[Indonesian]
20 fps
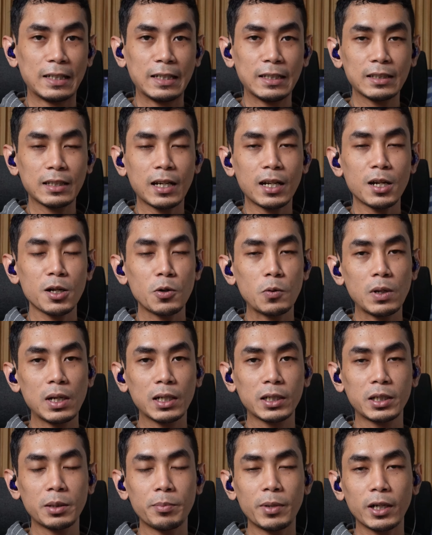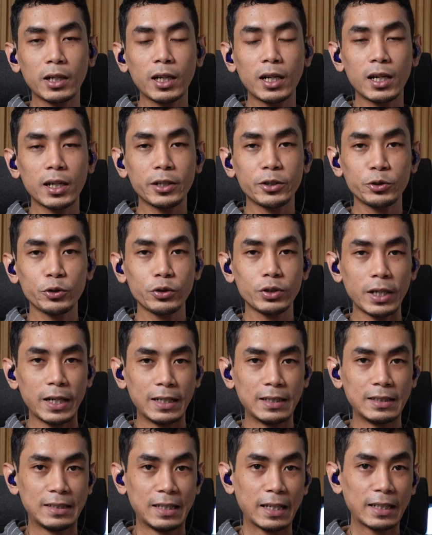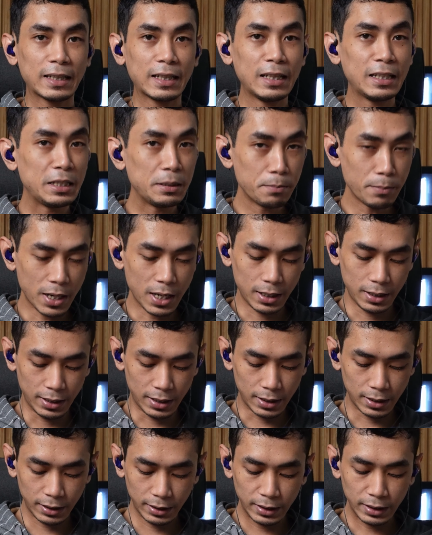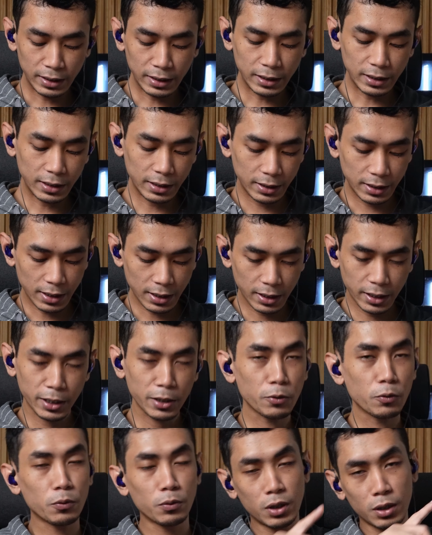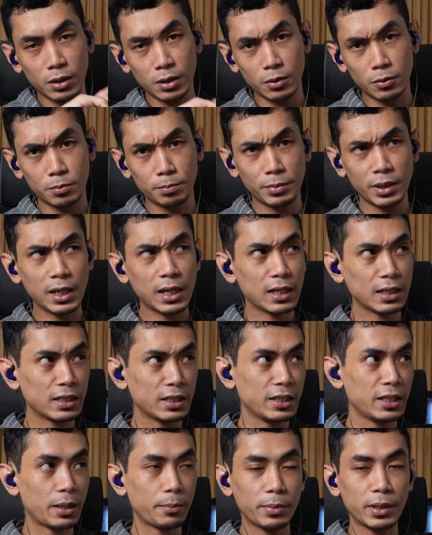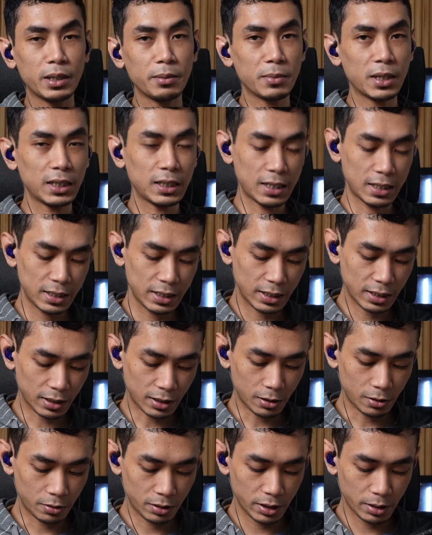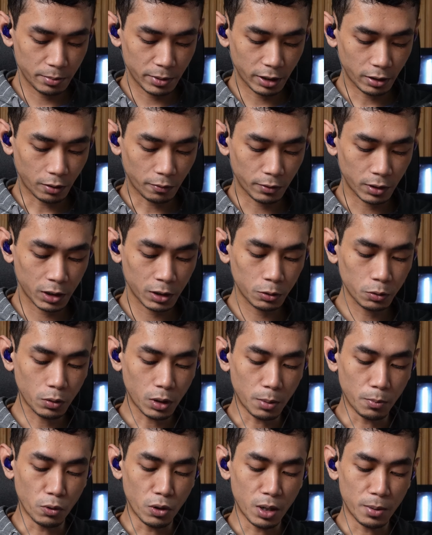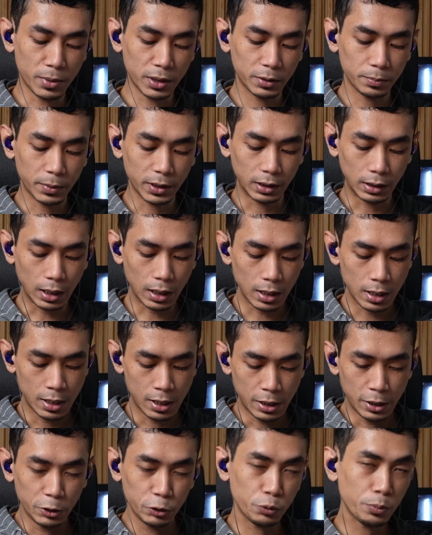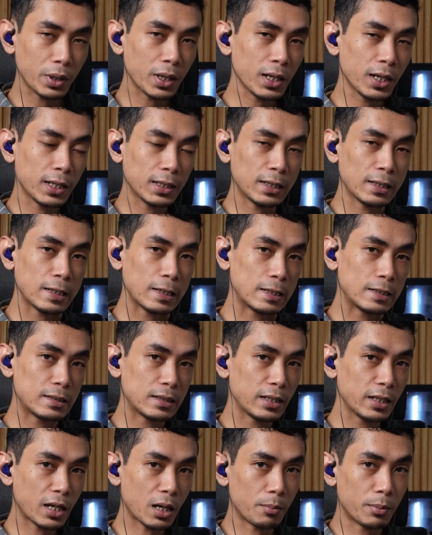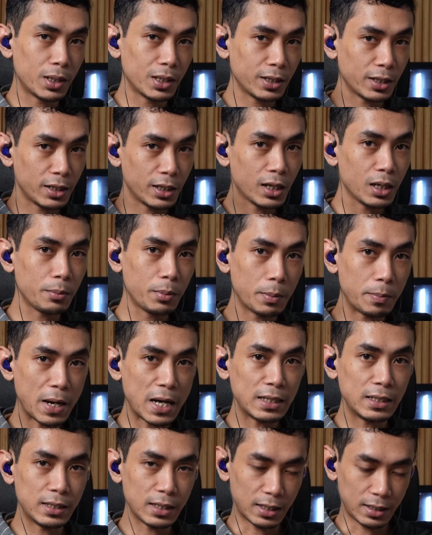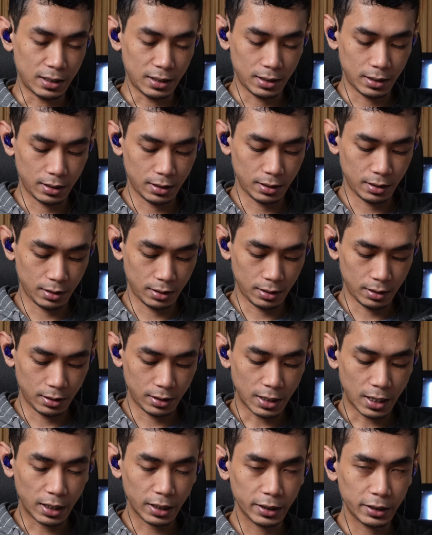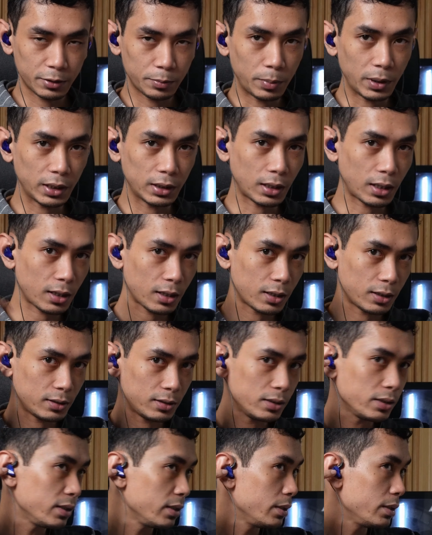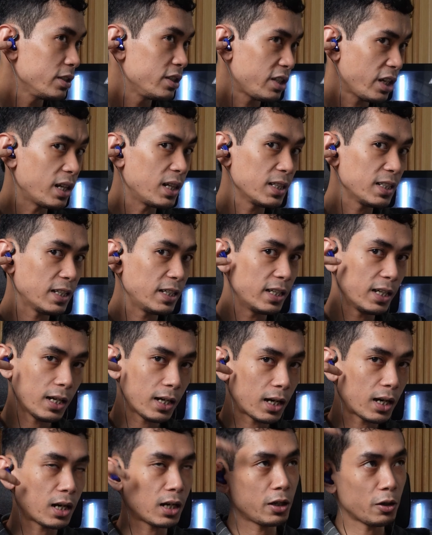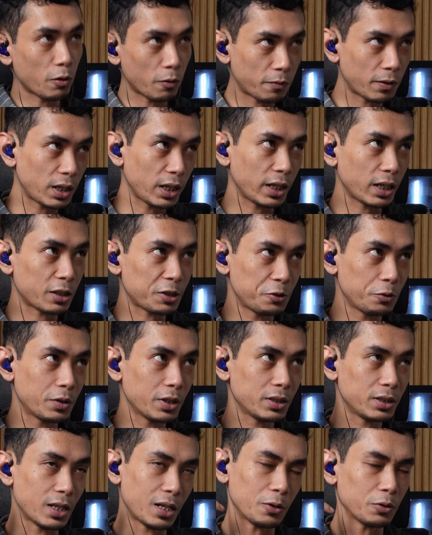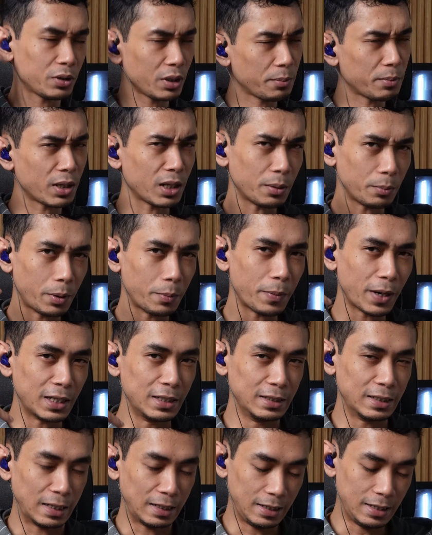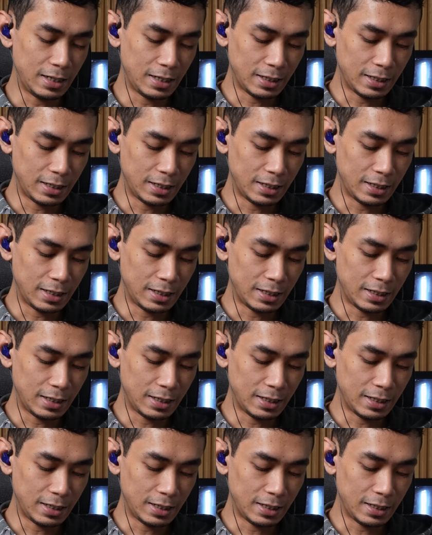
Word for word: Nah, sekarang gue lagi pakai Rexus EZ5 ya. Ini dia kayak yang gue udah bilang di EP5 tadi ya, kalau dia mikrofonnya tuh gabung sama splitter. Cuma kelihatannya di sini kabelnya dia lebih panjang uh, dari splitter ke si shellnya ya, karena dia over ear juga sih harusnya emang lebih panjang.